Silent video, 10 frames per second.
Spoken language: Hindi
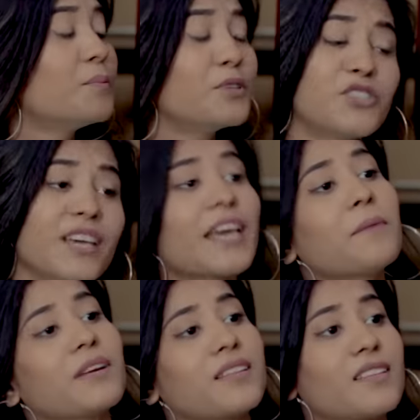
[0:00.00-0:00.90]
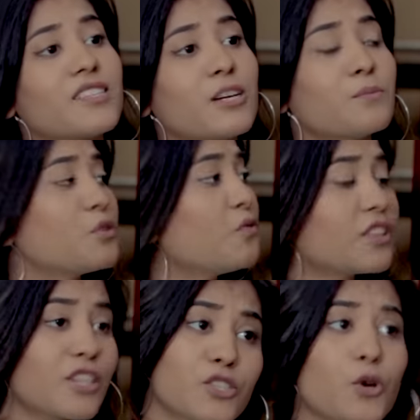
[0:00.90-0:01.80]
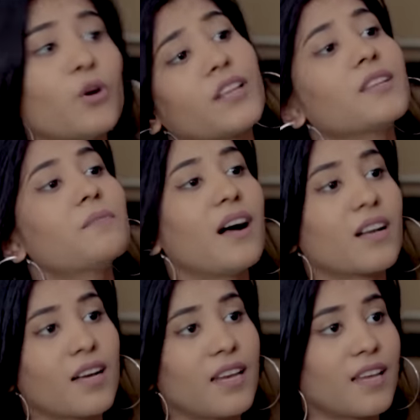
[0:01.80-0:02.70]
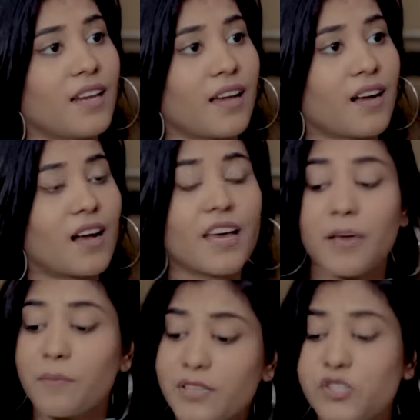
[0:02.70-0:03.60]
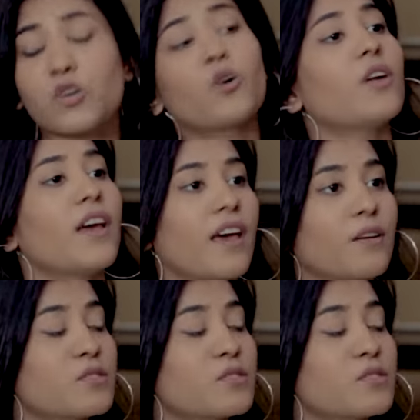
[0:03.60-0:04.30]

मुझे नहीं पता था शमसू वो इतने छोटे दिमाग का निकलेगा इमेच्योर है